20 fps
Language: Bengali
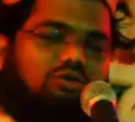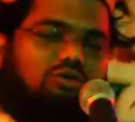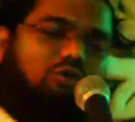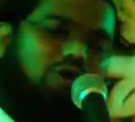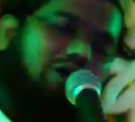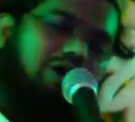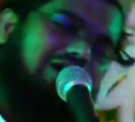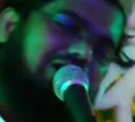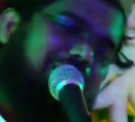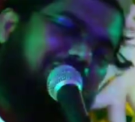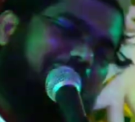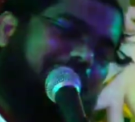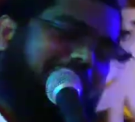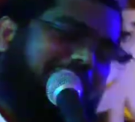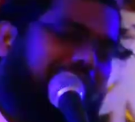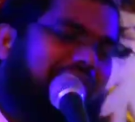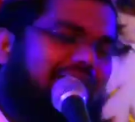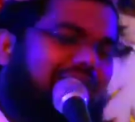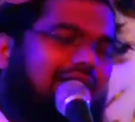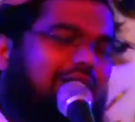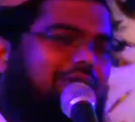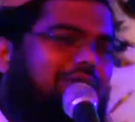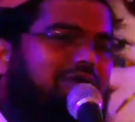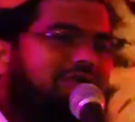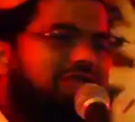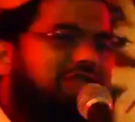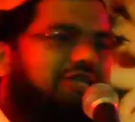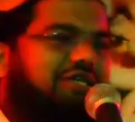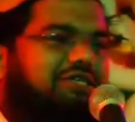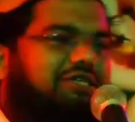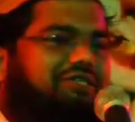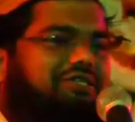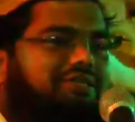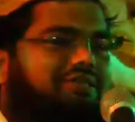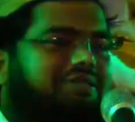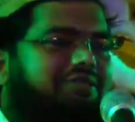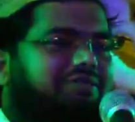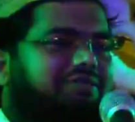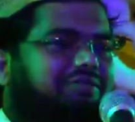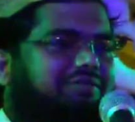ধর্ম ইমান আমল শেষ
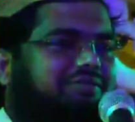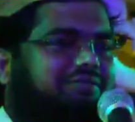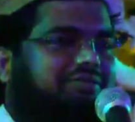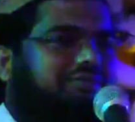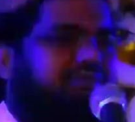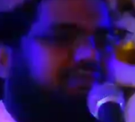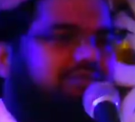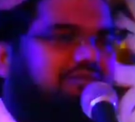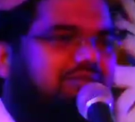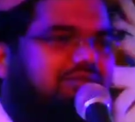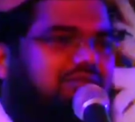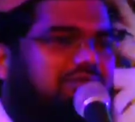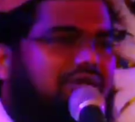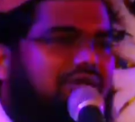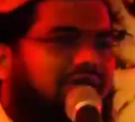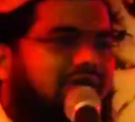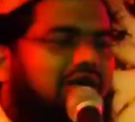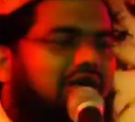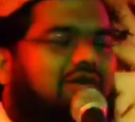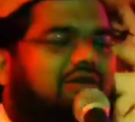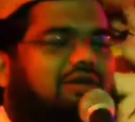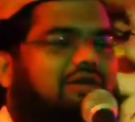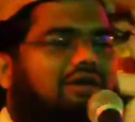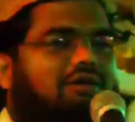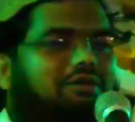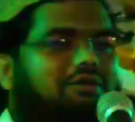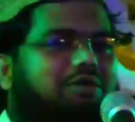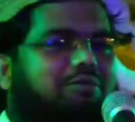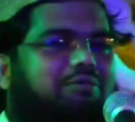আল্লাহ